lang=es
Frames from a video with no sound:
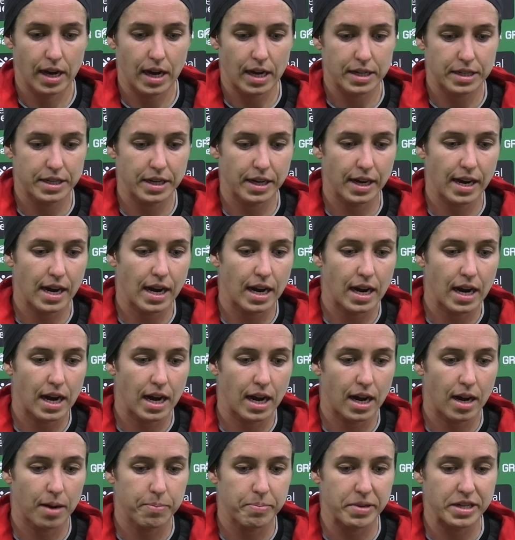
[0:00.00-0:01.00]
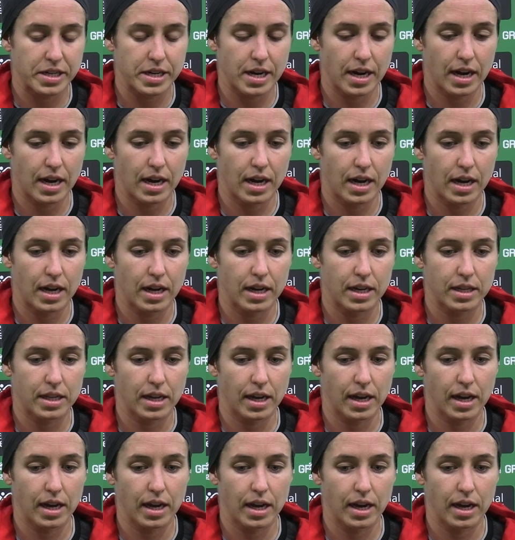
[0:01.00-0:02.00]
así a la
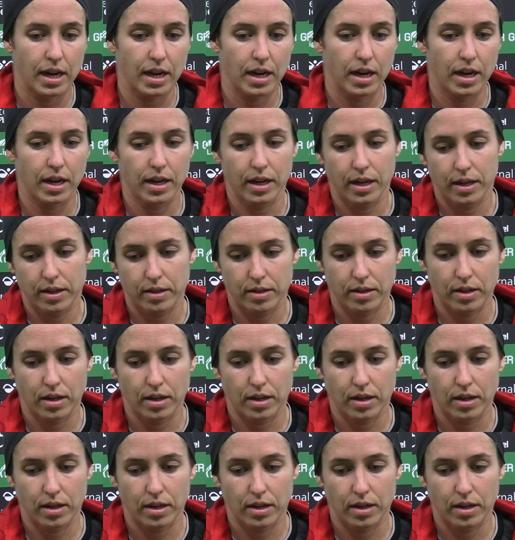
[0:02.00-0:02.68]
eh.